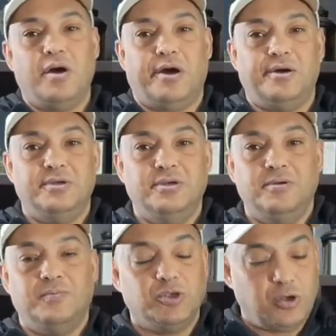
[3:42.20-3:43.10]

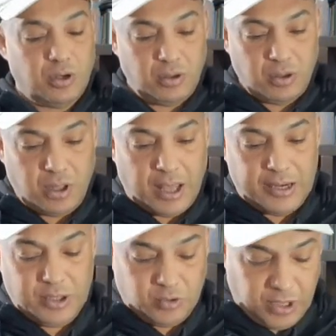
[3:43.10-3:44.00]
رائع ما شاء
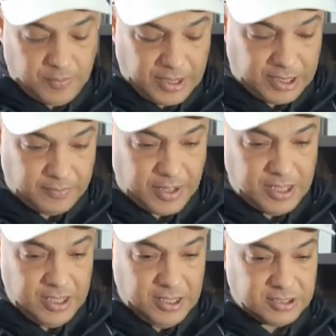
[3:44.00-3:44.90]
الله عليكم يا
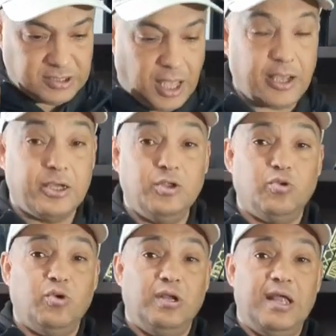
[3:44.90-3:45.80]
مغاربه
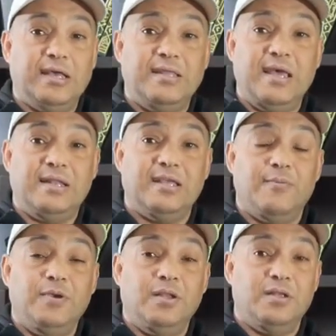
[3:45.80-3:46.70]
استحقته
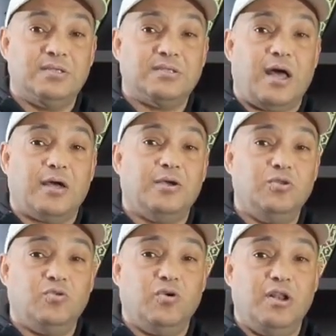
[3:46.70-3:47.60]
الاداء الجميل
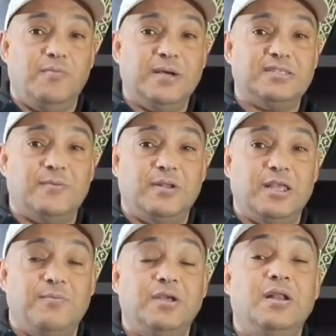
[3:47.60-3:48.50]
استحقته
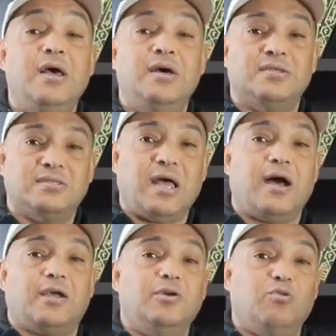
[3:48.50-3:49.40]
المكسب الجميل
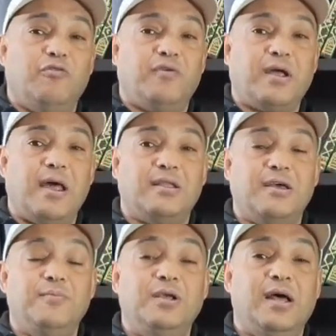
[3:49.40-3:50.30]
استحقته
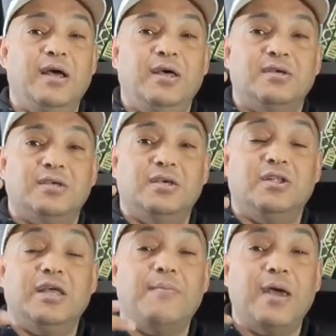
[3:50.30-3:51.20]
الفرحه الجميله
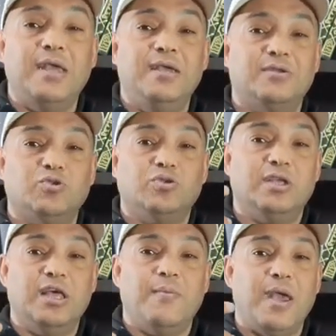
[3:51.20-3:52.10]

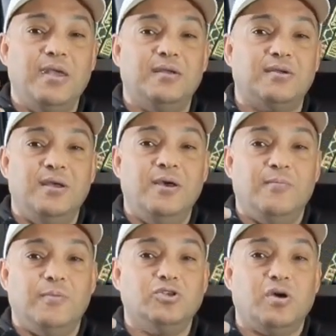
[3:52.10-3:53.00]
الجماهير صوت
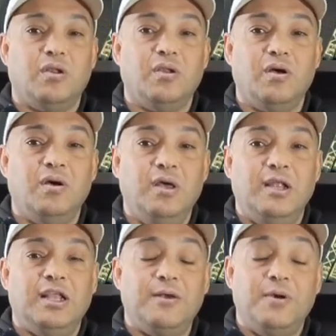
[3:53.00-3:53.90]
الجماهير ما شاء
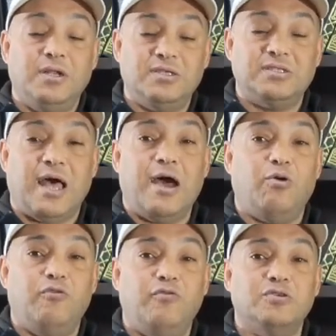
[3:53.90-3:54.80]
الله الجماهير
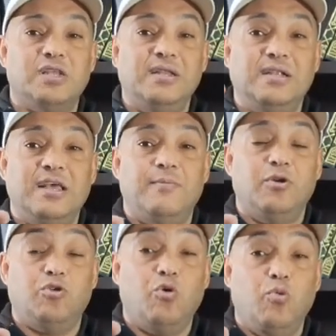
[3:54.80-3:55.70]
يستحقوا الفوز
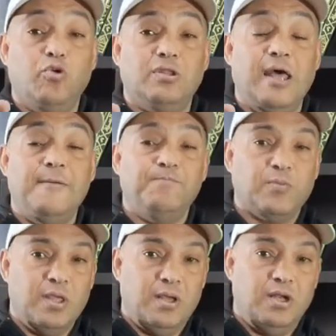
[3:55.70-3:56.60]
لان الجمهور
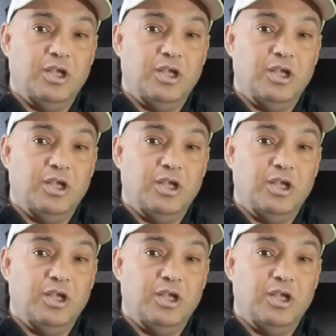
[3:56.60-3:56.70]
ده